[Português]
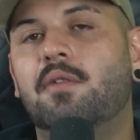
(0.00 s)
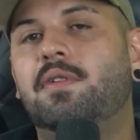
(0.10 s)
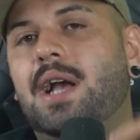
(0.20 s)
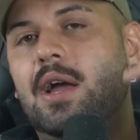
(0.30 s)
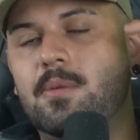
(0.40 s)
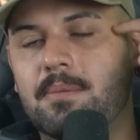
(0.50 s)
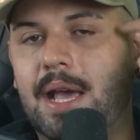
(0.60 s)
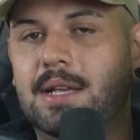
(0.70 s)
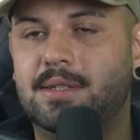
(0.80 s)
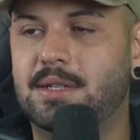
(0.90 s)
ficaram
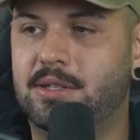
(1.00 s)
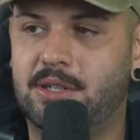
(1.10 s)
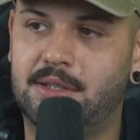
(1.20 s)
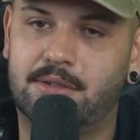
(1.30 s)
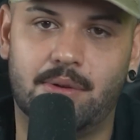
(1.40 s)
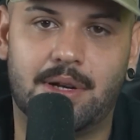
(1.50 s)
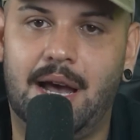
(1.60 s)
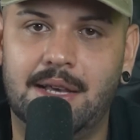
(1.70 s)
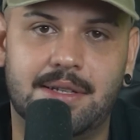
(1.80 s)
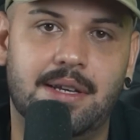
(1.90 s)
mestre em achar esses
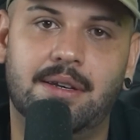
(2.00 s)
locais, né?